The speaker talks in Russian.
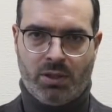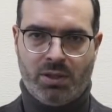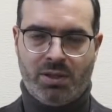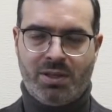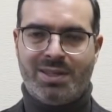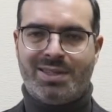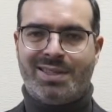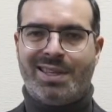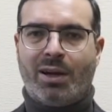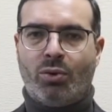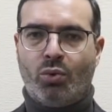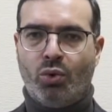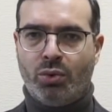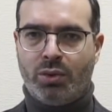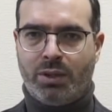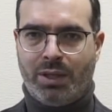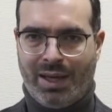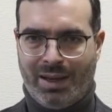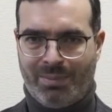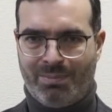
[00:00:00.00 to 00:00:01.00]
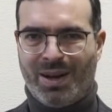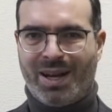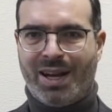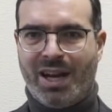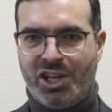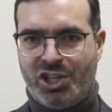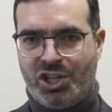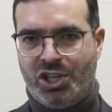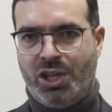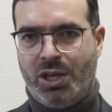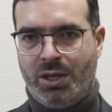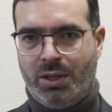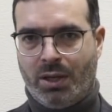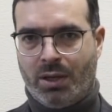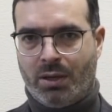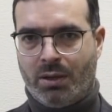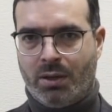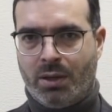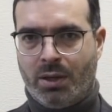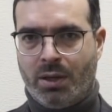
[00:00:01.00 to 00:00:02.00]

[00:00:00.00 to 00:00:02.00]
«незаконное обогащение»